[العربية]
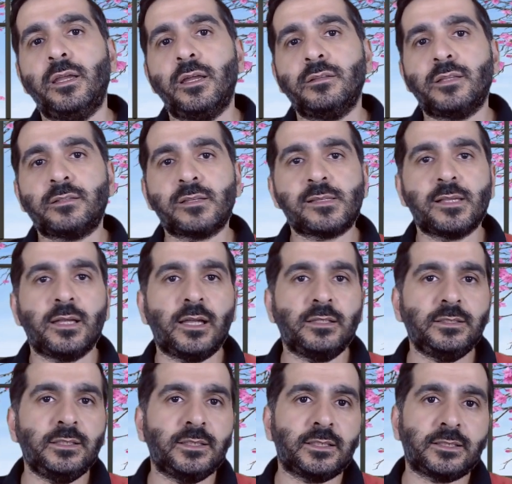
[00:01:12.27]

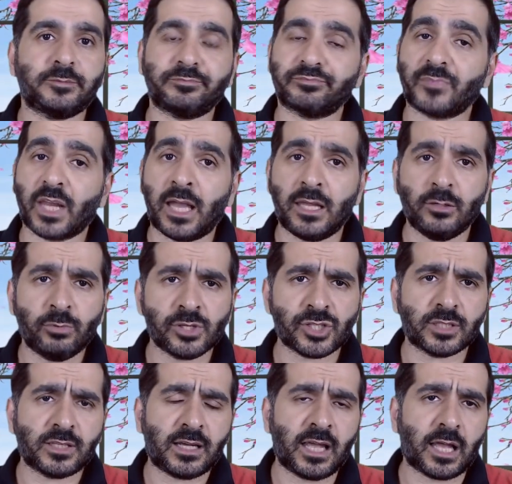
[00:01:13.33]
تتساءلين هل
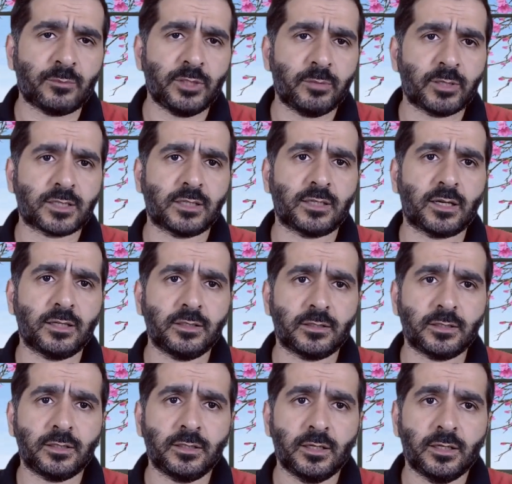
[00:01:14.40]
وجد حبيبة
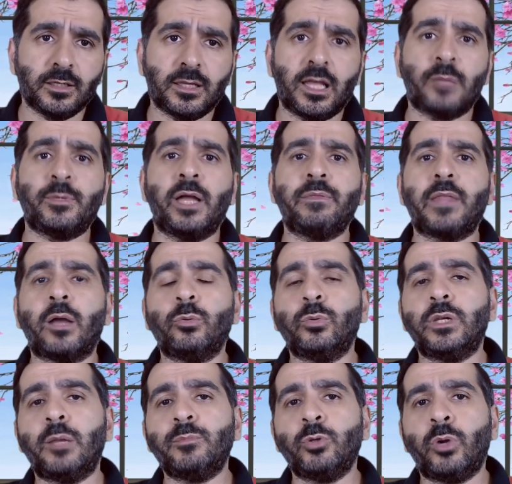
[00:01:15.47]
غيري أم أنه
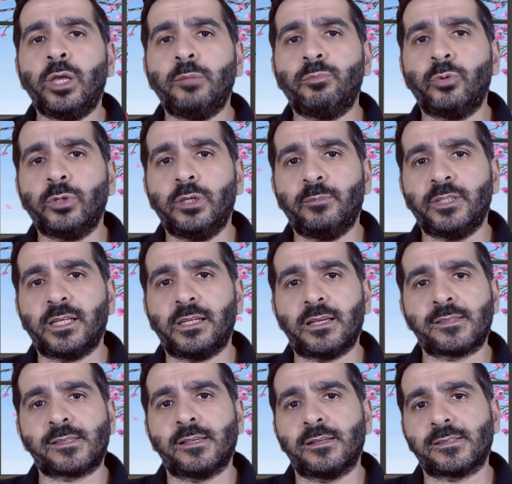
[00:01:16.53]
لم يحبني من
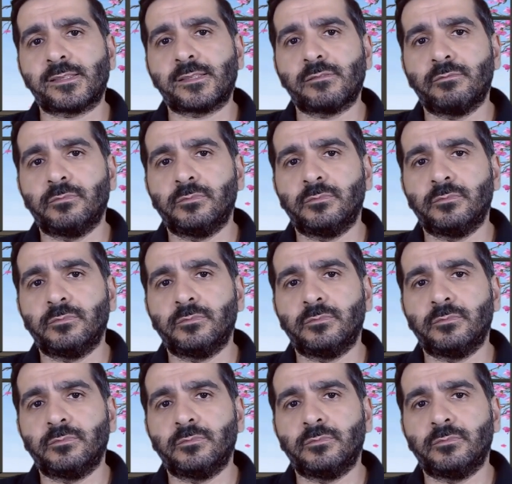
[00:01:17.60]
الأساس